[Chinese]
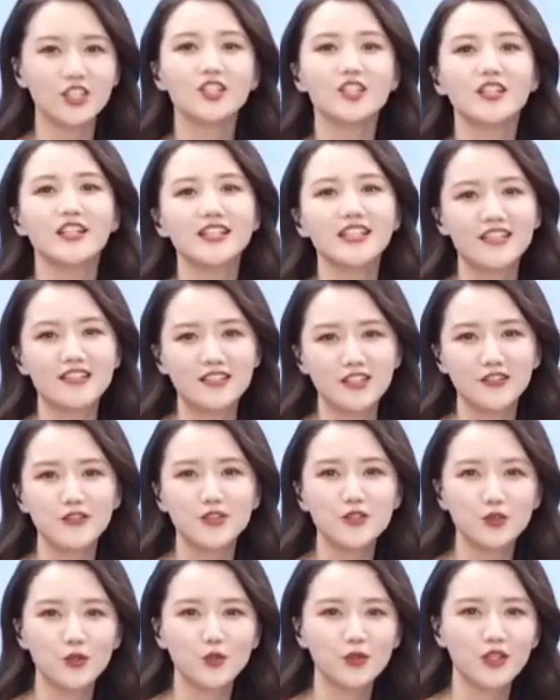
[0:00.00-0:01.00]
实呢，也是因
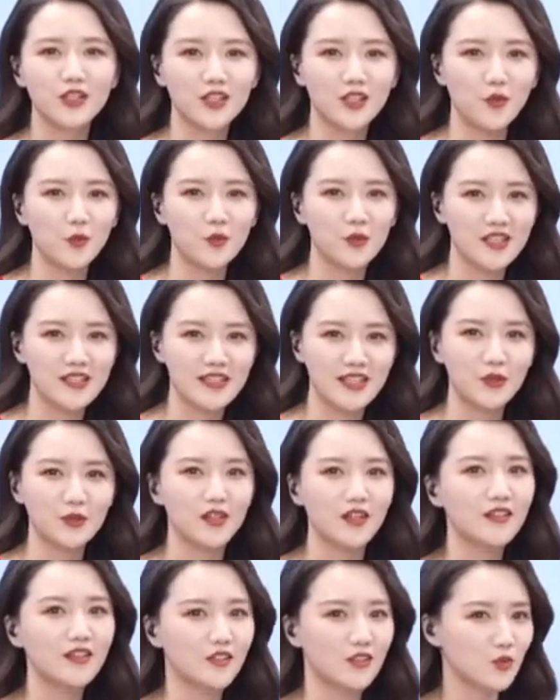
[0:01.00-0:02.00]
为松韵和我们的三
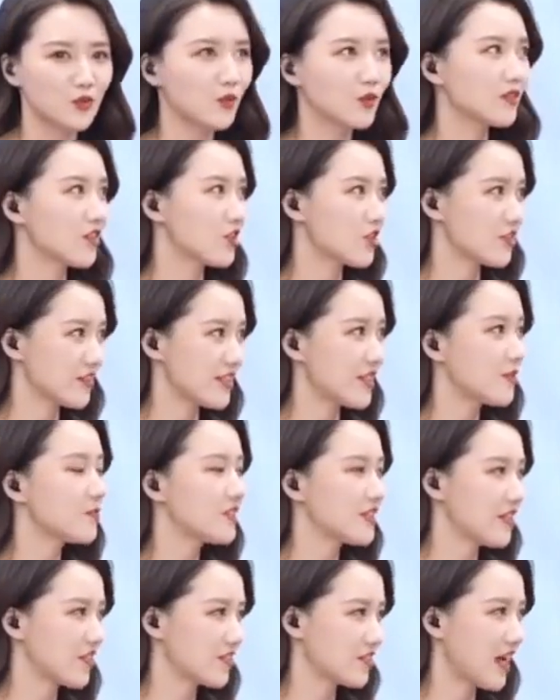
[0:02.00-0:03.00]
元合作的时间
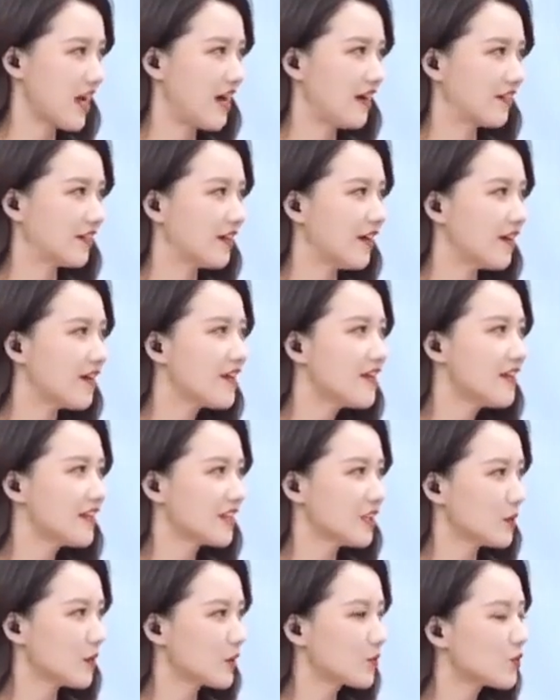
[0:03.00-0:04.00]
比较长了，
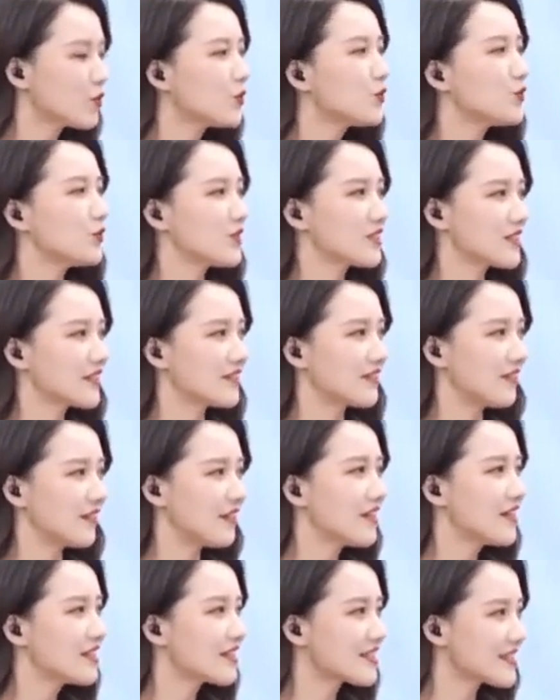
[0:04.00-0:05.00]
那么对于这
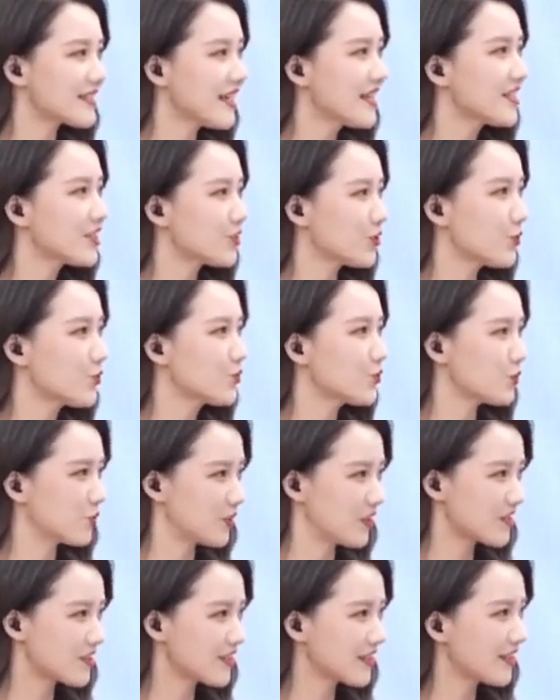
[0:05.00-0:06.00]
个鲜牛
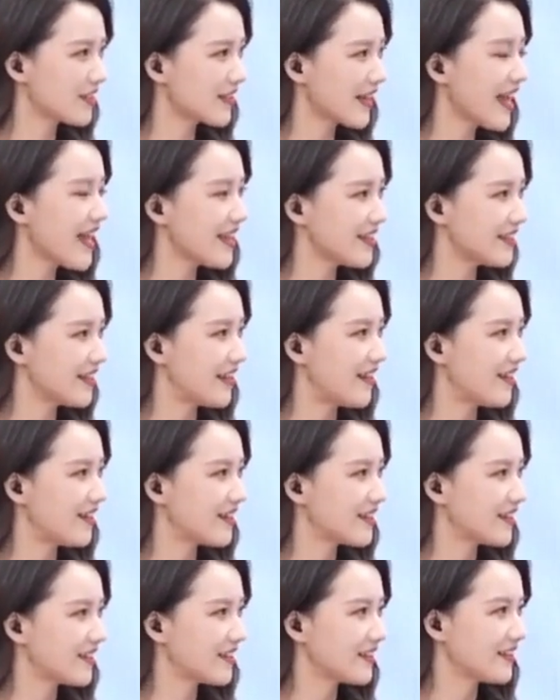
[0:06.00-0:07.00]
乳的这个概念。
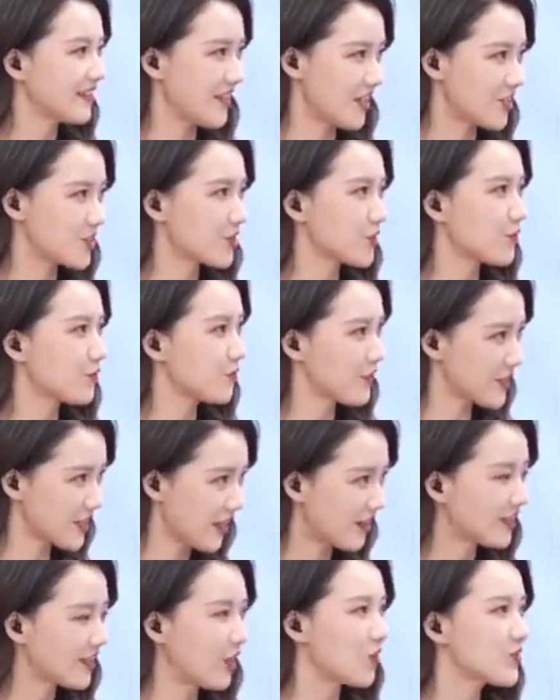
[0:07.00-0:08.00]
也是非
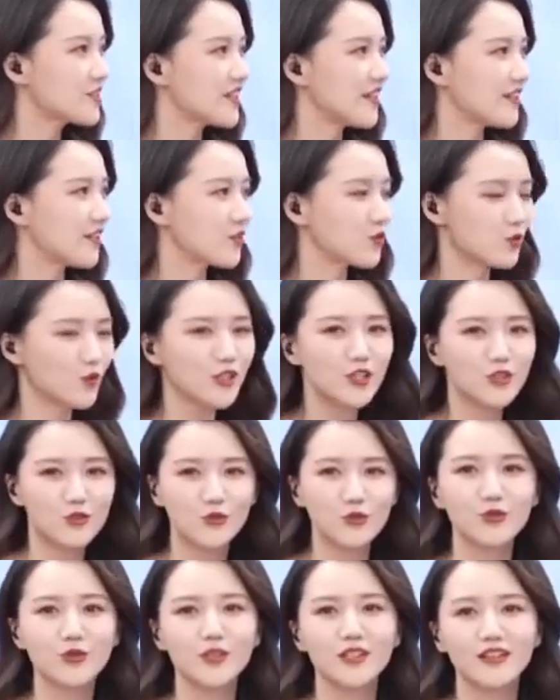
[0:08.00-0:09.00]
常了解的，所以
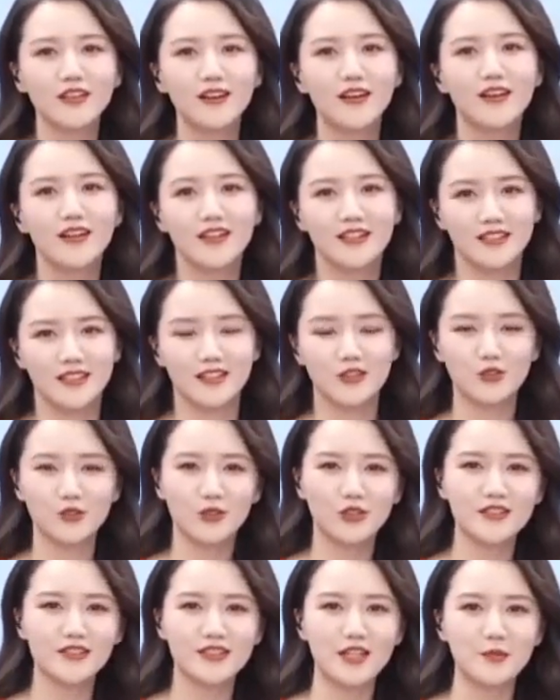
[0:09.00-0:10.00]
宋韵呢，像
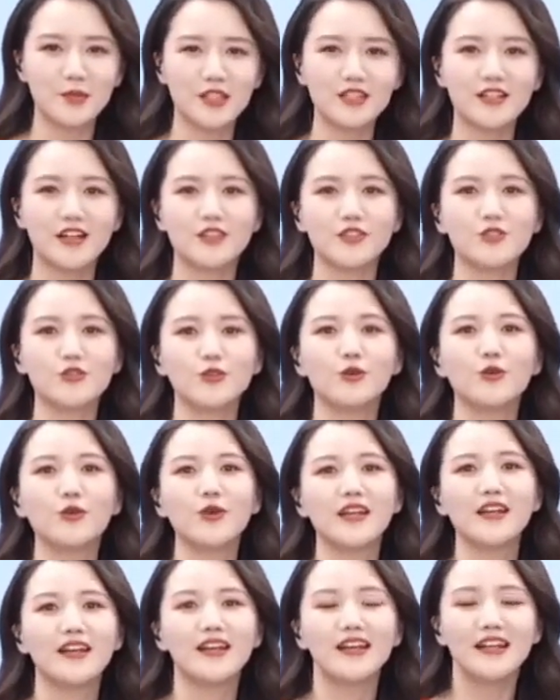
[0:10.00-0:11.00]
说在平常的时候
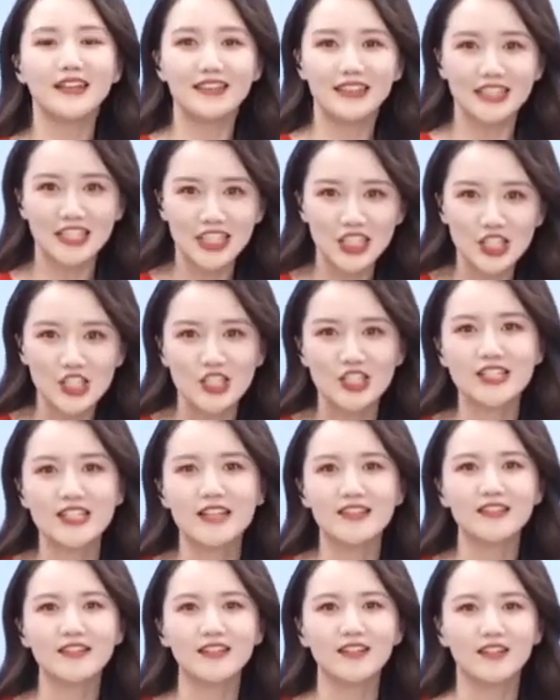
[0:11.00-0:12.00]
会第一时
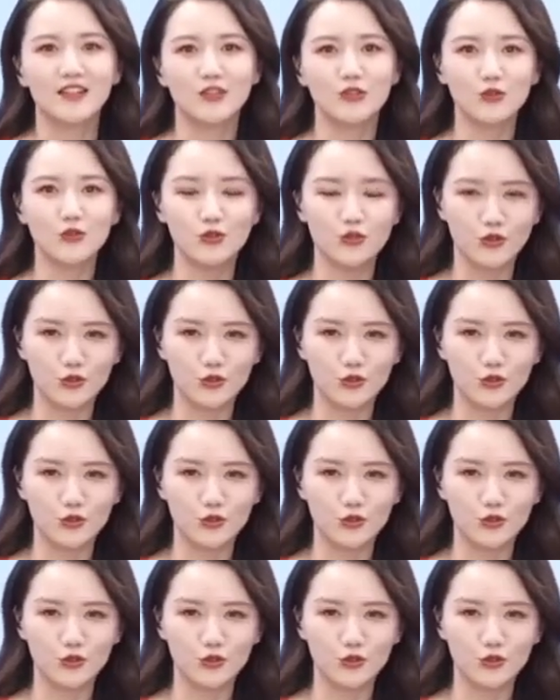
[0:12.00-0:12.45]
间的去